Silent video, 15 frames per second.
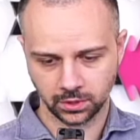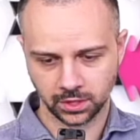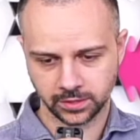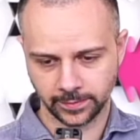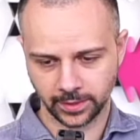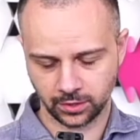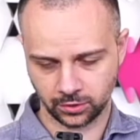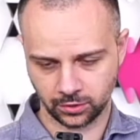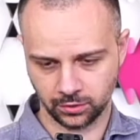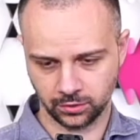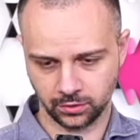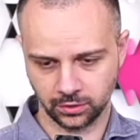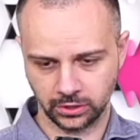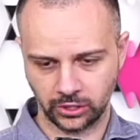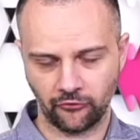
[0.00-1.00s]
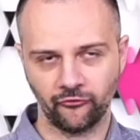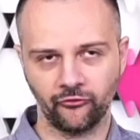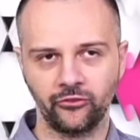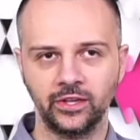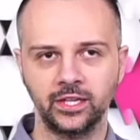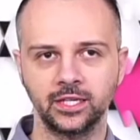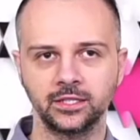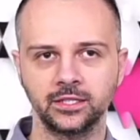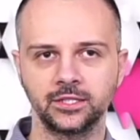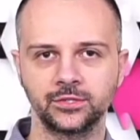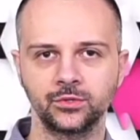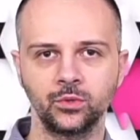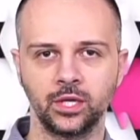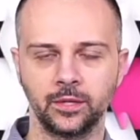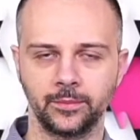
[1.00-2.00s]
des Menschen Fehler nicht
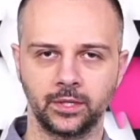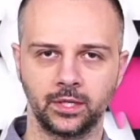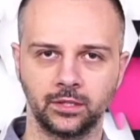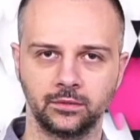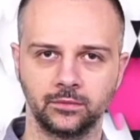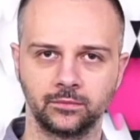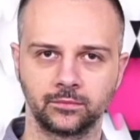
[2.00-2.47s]
zugeben kann.